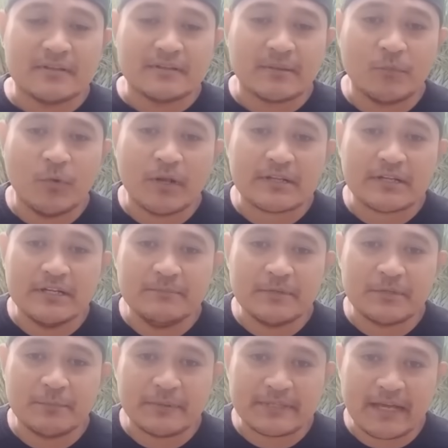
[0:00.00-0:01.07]
ตำรวจขึ้นมา
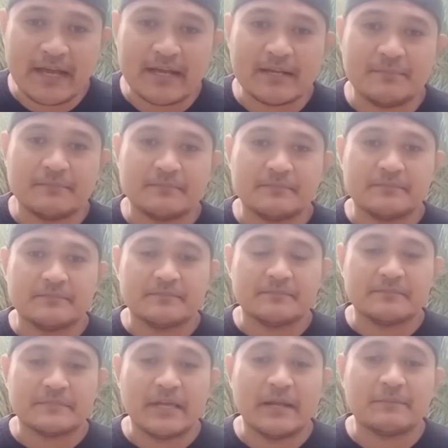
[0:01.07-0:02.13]
จุดประตาครับ
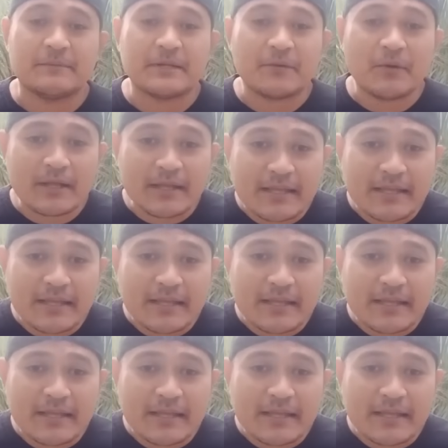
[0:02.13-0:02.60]
ยาติดก็